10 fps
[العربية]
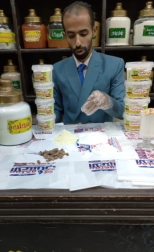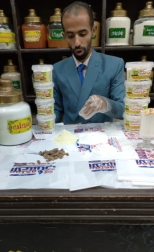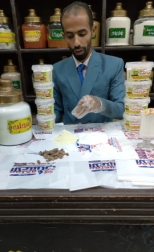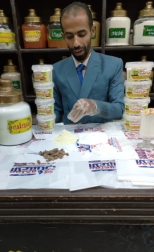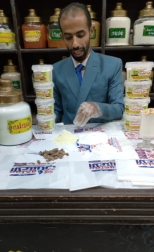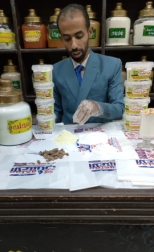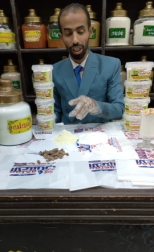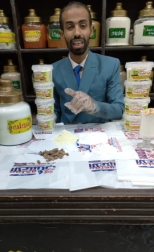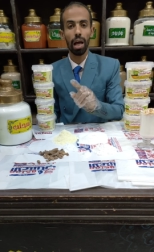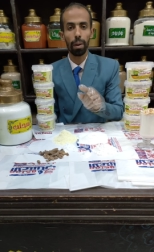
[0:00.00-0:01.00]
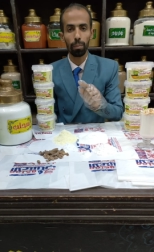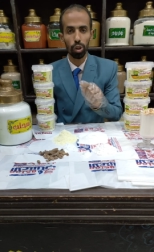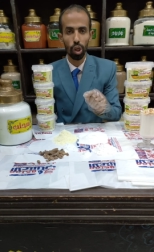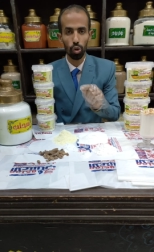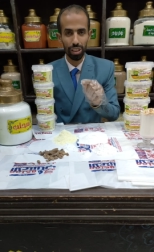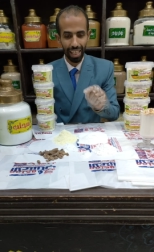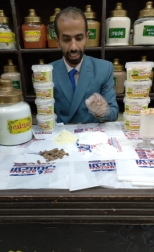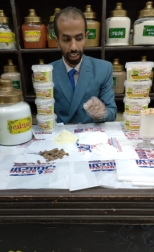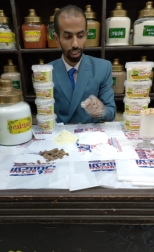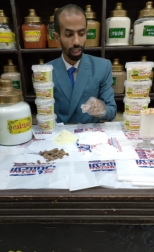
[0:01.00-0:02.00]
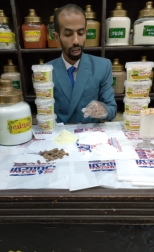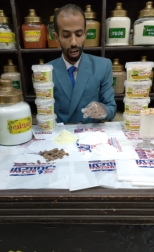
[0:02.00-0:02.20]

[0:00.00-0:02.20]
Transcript: البودره عندي لبن بودره هوزلندي